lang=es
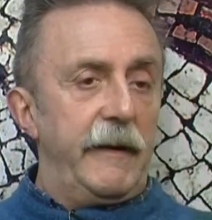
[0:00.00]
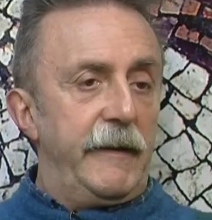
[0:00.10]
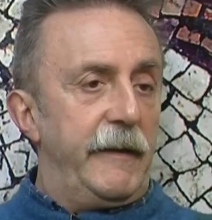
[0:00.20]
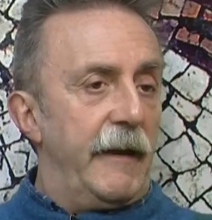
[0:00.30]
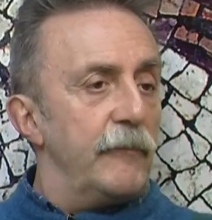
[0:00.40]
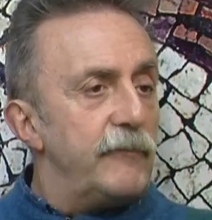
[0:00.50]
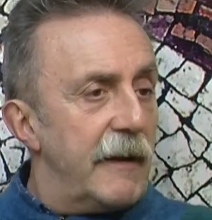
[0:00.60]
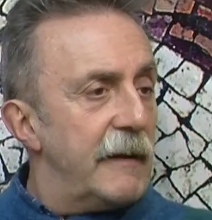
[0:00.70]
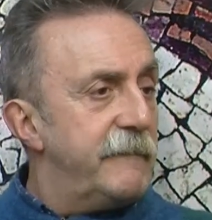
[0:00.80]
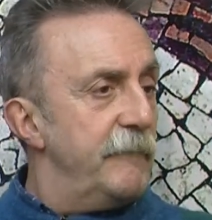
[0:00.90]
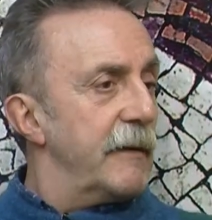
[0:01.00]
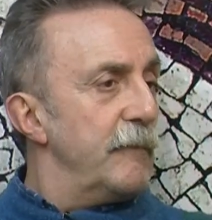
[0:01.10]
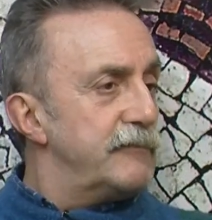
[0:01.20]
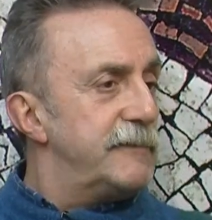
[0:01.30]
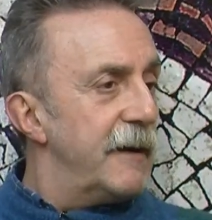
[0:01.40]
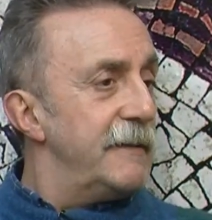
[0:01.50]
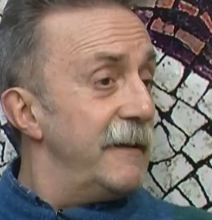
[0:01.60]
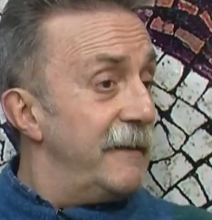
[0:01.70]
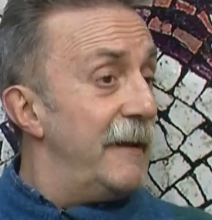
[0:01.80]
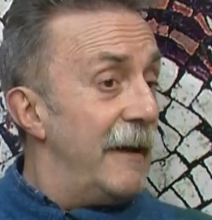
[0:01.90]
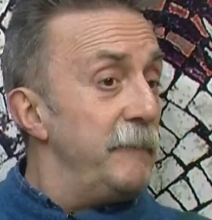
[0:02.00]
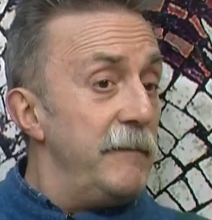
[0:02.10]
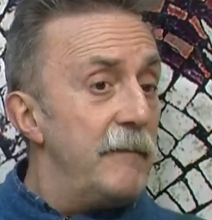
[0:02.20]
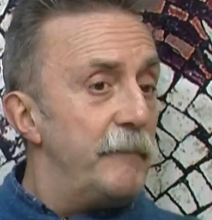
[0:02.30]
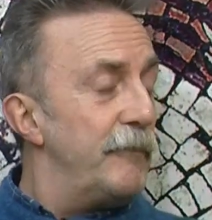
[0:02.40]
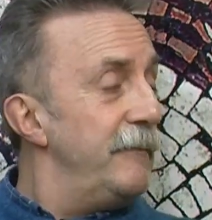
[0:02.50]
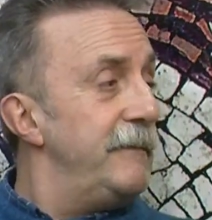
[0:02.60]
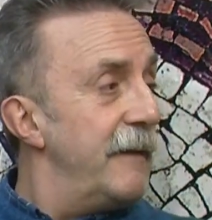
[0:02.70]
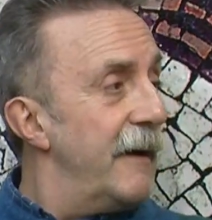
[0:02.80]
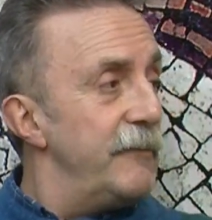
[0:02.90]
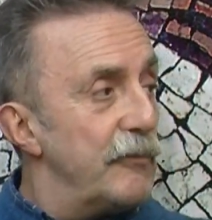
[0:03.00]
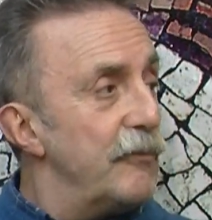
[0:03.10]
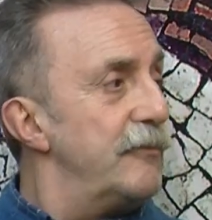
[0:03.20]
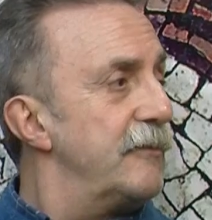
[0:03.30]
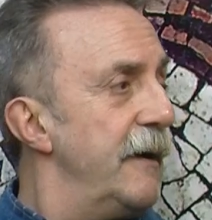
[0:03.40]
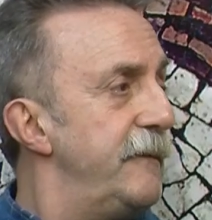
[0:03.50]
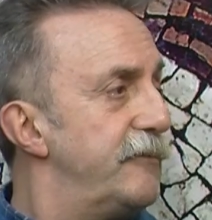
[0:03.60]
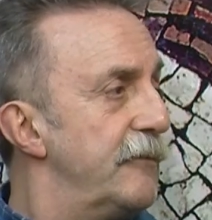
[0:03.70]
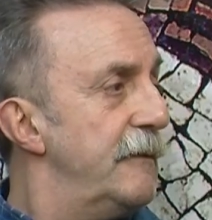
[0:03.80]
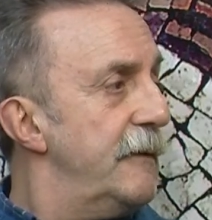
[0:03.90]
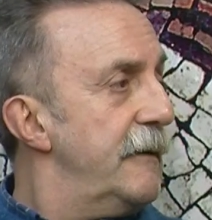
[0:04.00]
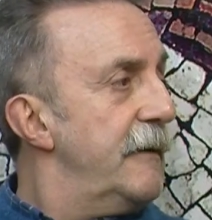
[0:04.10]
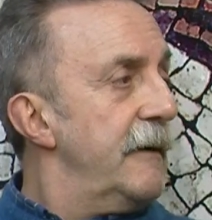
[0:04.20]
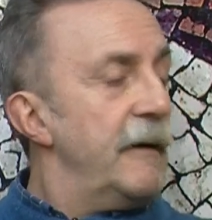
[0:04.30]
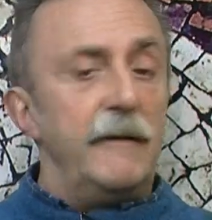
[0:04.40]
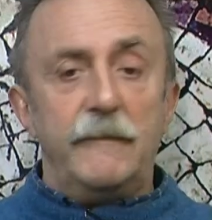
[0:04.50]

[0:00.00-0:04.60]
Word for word: Y es una lástima que mucha gente de la misma provincia de Jaén no conozca esto. ¿Cierto?